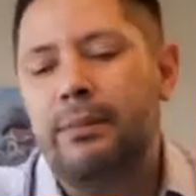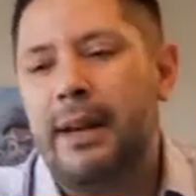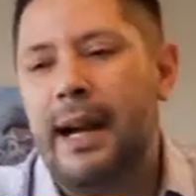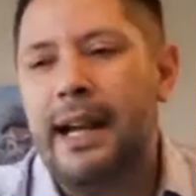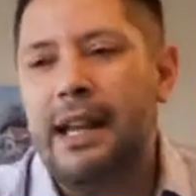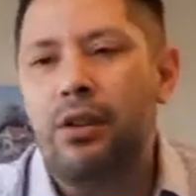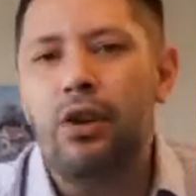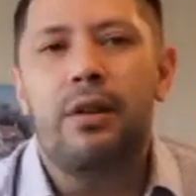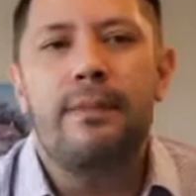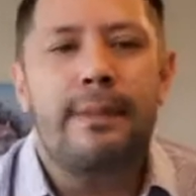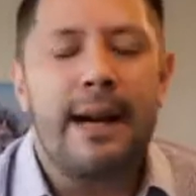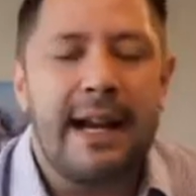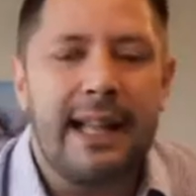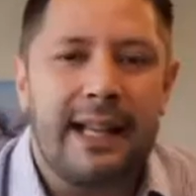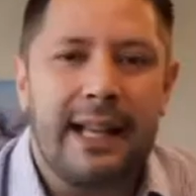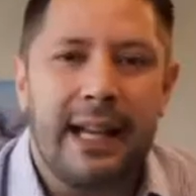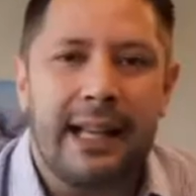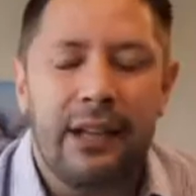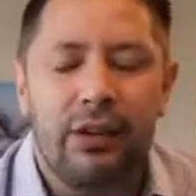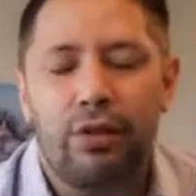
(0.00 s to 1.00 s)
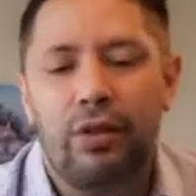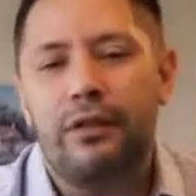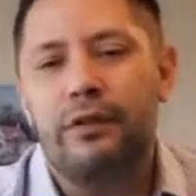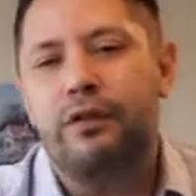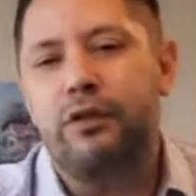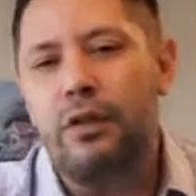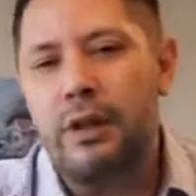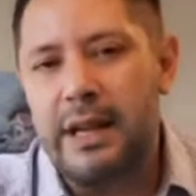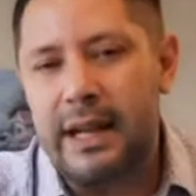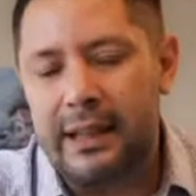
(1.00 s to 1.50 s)
hay dos marcas que son
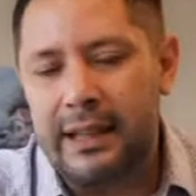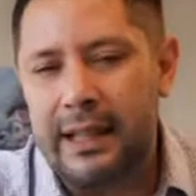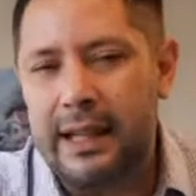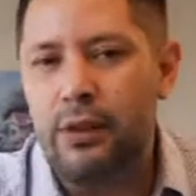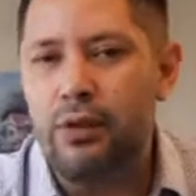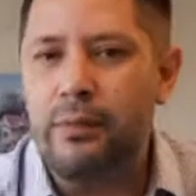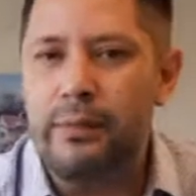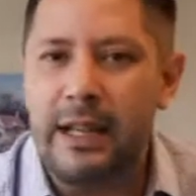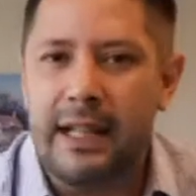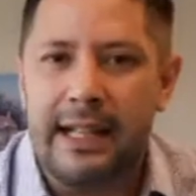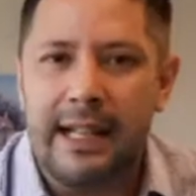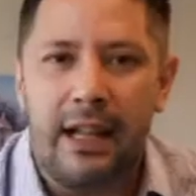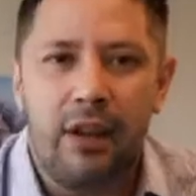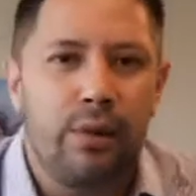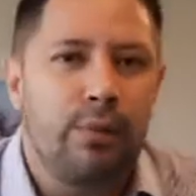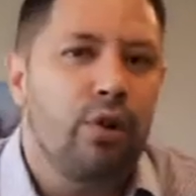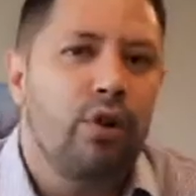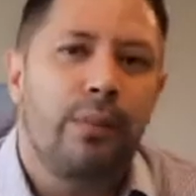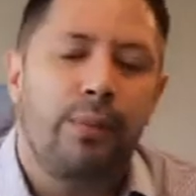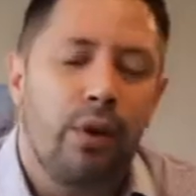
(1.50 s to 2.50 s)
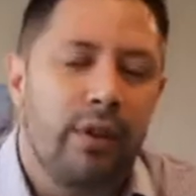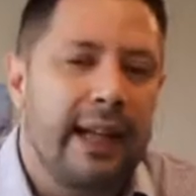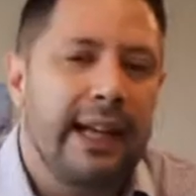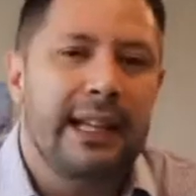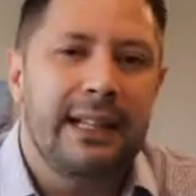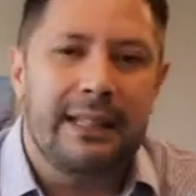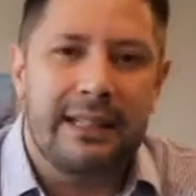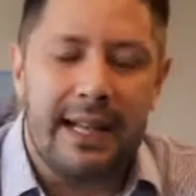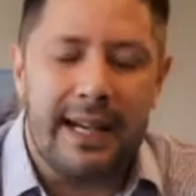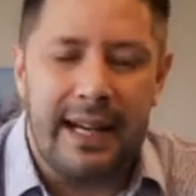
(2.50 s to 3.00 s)
fuertes en un mercado vos no podás
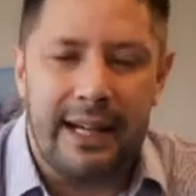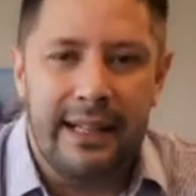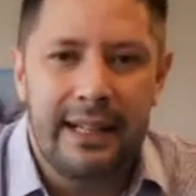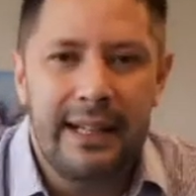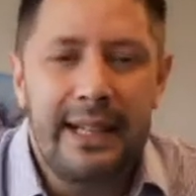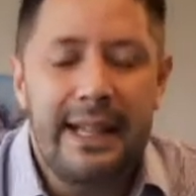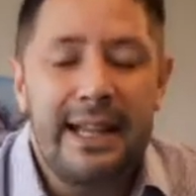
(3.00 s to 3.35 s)
entrar.